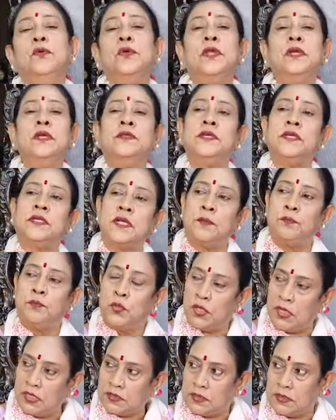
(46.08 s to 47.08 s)
উনি যেটা
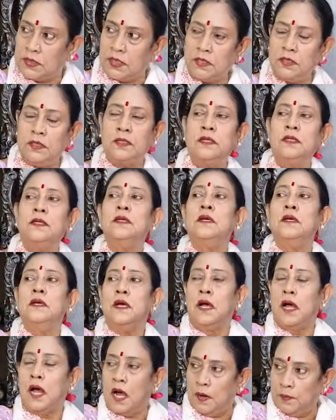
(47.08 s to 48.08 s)
বলেছেন
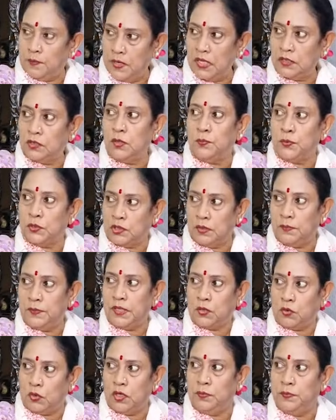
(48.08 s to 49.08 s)
আমরা তো
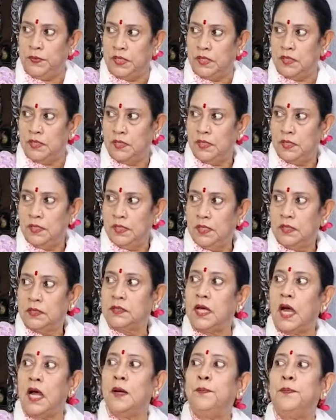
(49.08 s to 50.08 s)
প্রথমে কর্মী
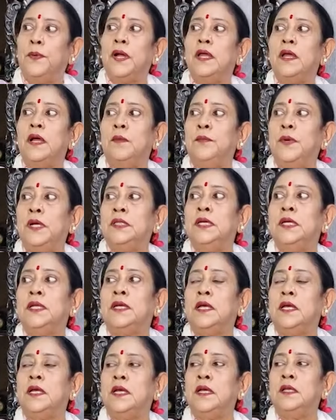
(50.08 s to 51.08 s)
তারপরে
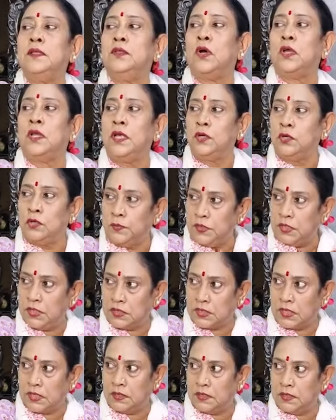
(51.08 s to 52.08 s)
আমাদেরকে দলে
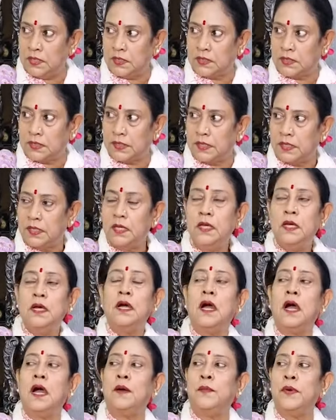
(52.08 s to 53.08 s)
নমিনেশন দিয়েছে
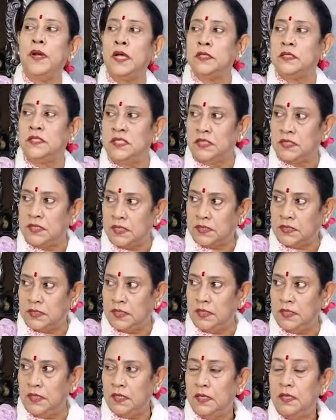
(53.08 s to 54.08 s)
আমরা
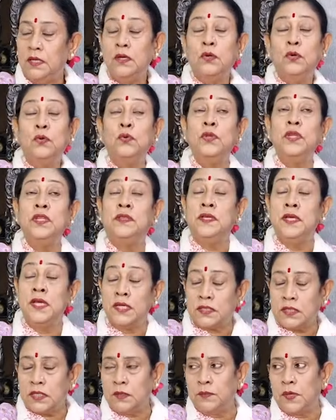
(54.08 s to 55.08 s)
জিতেছি উনি
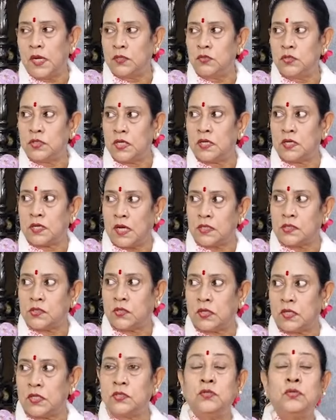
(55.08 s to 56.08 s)
দিয়েছেন মানুষের কাজ
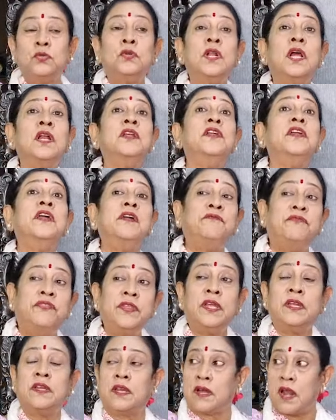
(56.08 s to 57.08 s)
করার জন্য ওনার
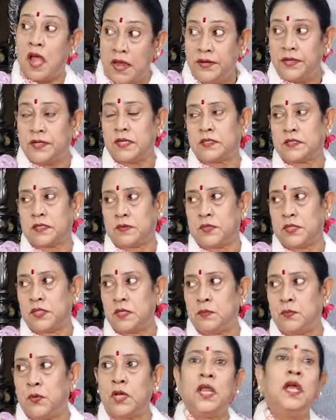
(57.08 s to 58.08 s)
এভরি রাইট আছে
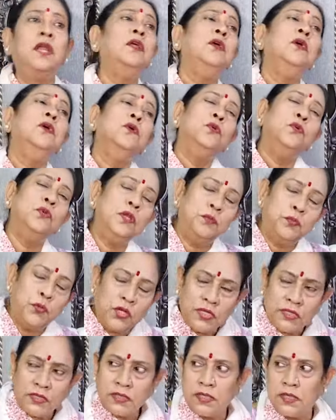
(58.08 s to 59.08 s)
আমাদের বল উনি
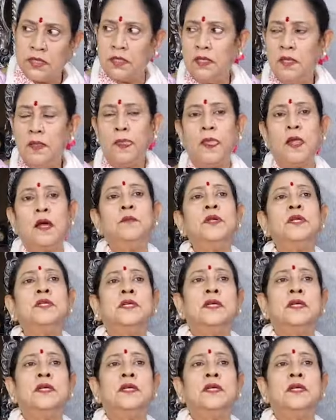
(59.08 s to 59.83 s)
বলেছেন আমরা